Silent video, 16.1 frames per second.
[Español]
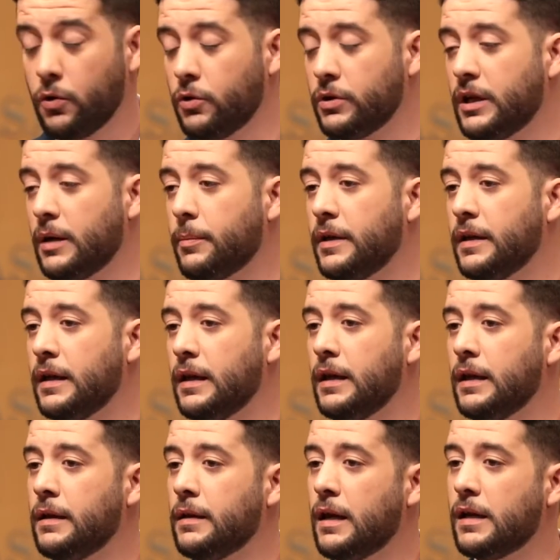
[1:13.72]
otra
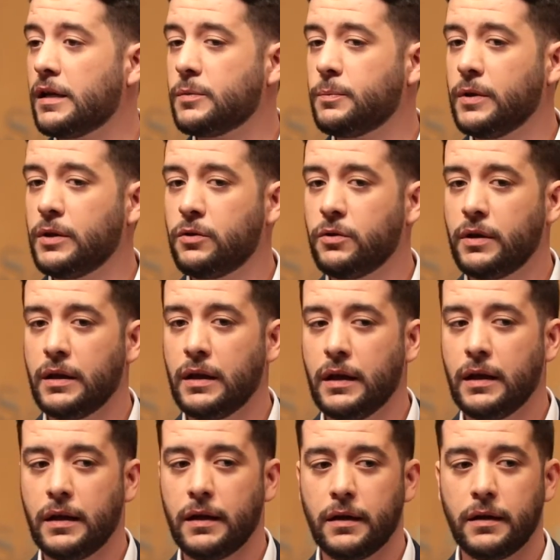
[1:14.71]
PNL al respecto
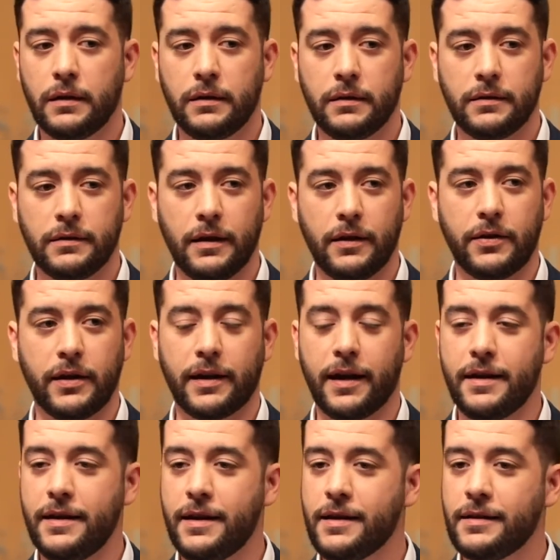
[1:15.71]
del
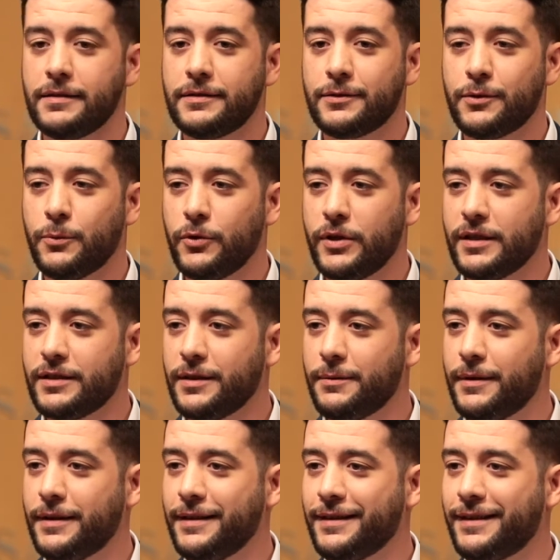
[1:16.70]
cercanías. Como ya
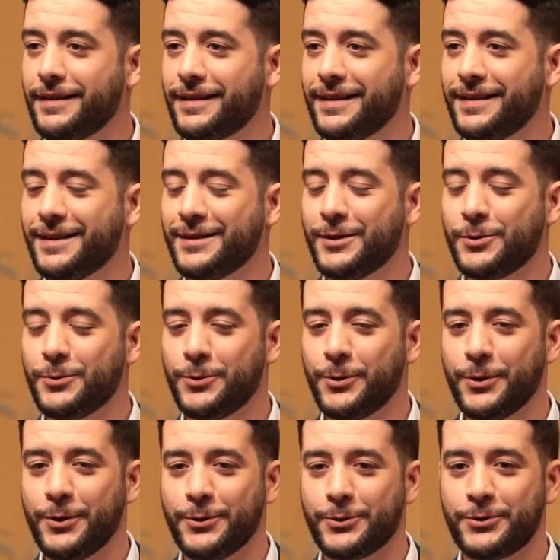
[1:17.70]
saben, el cercanías es
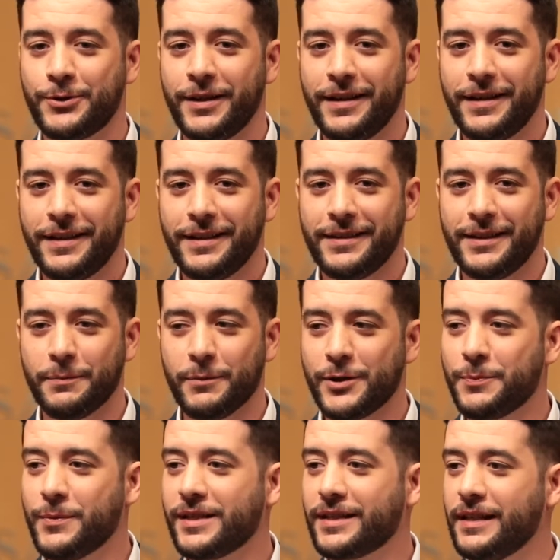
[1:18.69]
uno de los
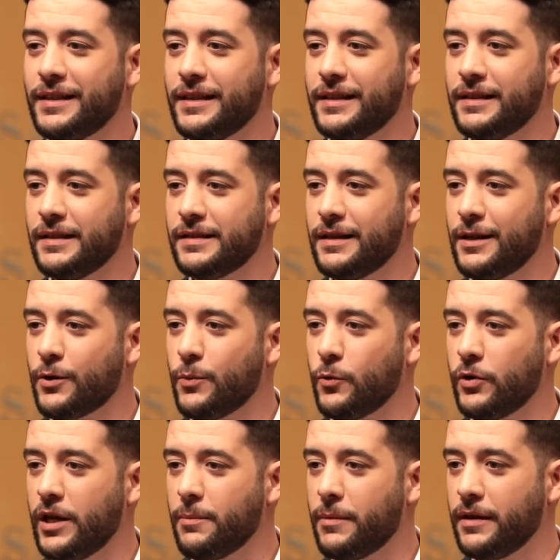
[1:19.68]
temas más candentes en la
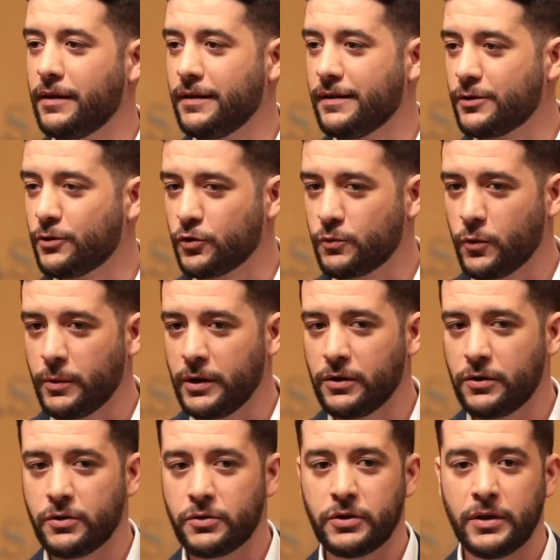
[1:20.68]
Comunidad de Madrid en estos
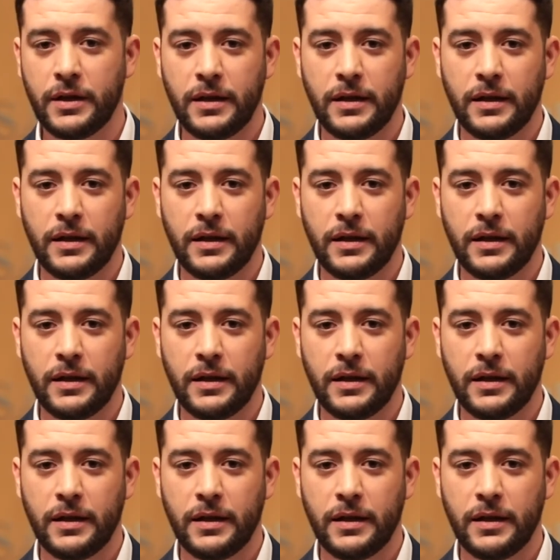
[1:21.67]
momentos.